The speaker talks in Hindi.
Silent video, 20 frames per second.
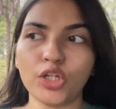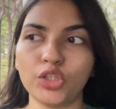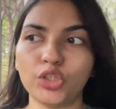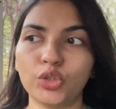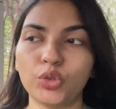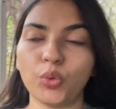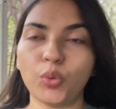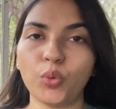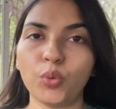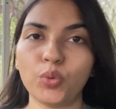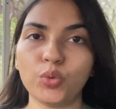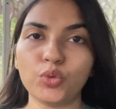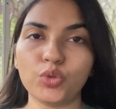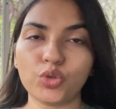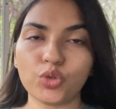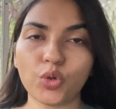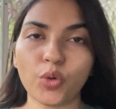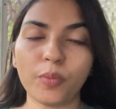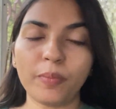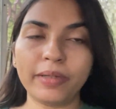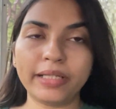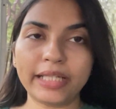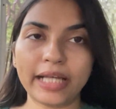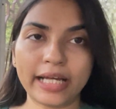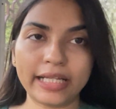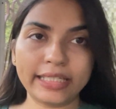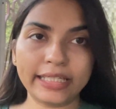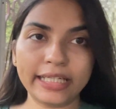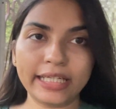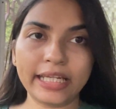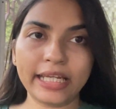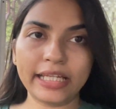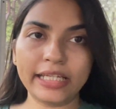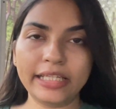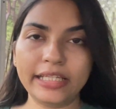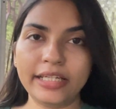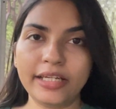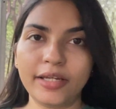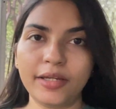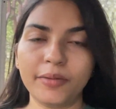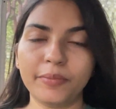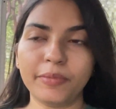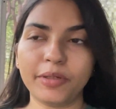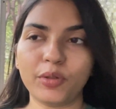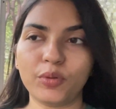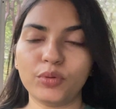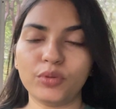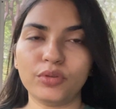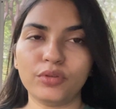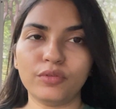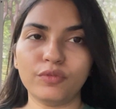तो उसको बनाने के लिए मेरे को